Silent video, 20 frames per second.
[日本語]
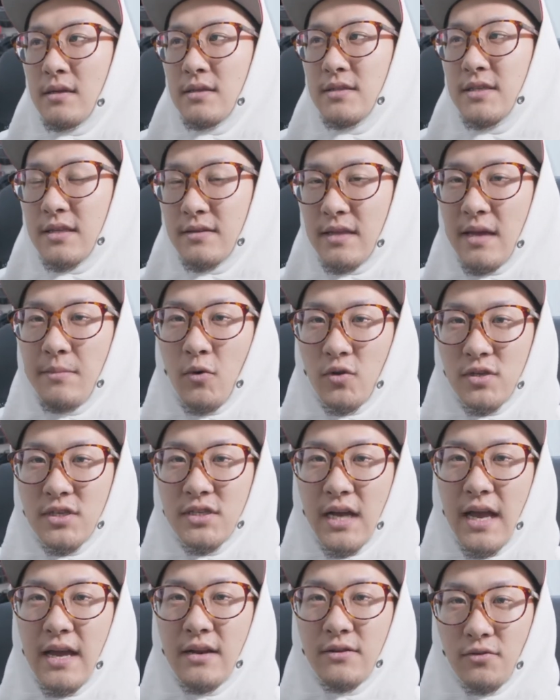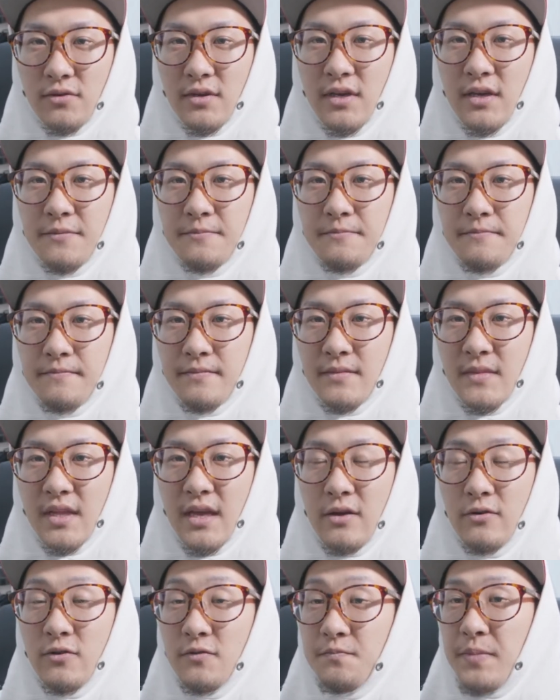絶対持ち帰る時、
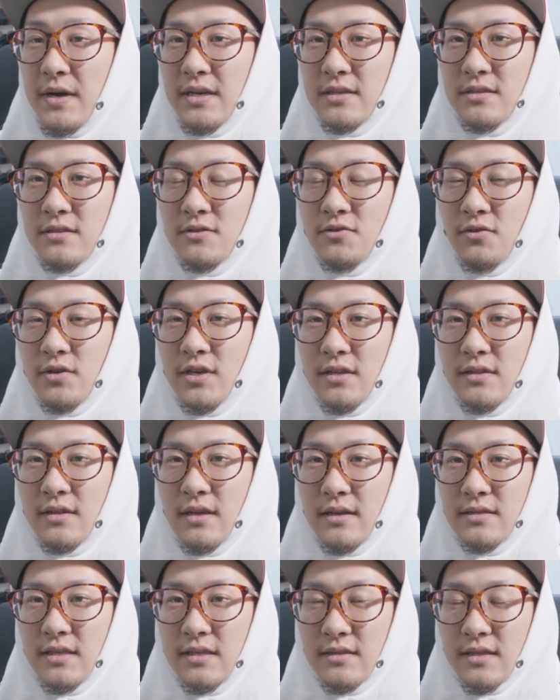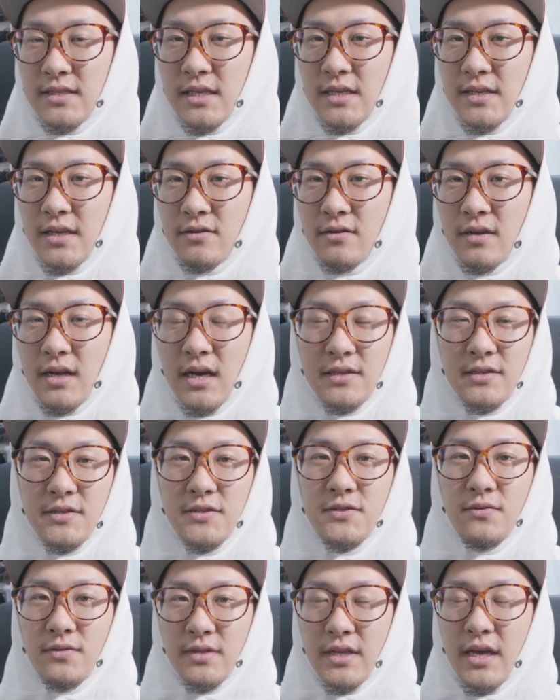運搬する時って絶対三脚から外
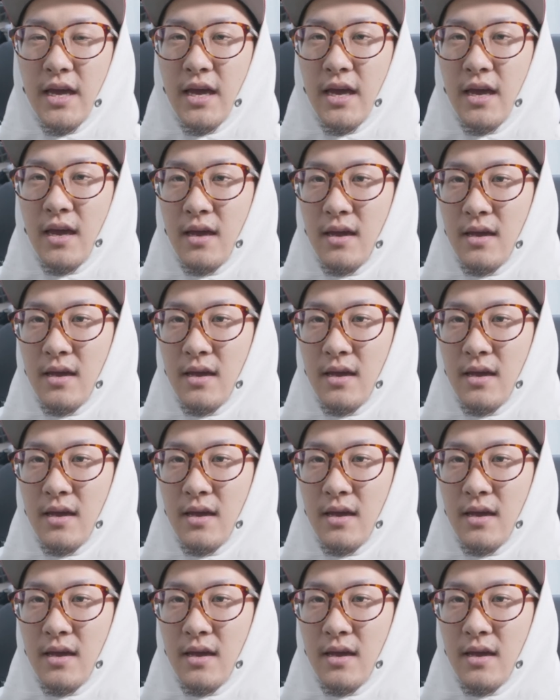すので